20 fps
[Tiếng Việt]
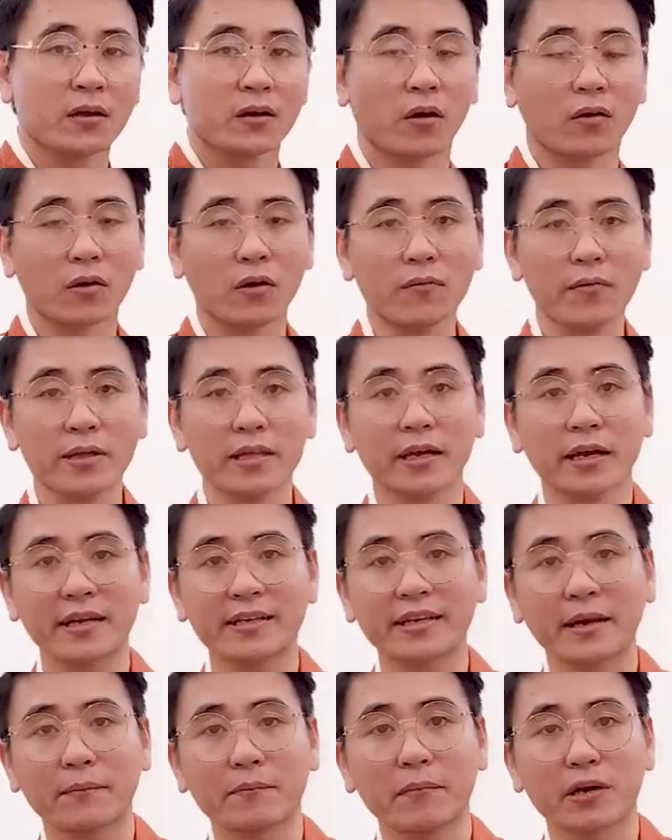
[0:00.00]
còn đối với những cái
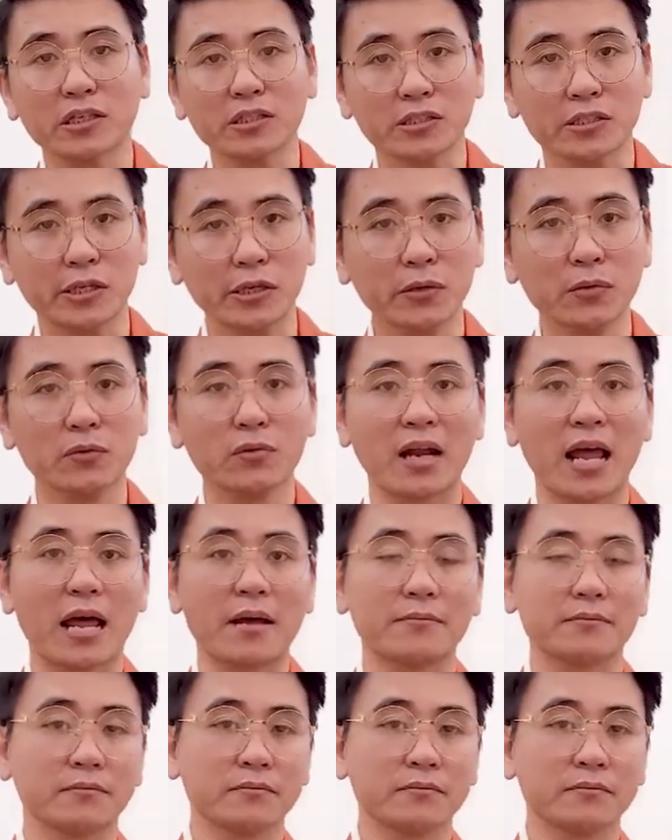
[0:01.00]
trầm mà nó siêu làm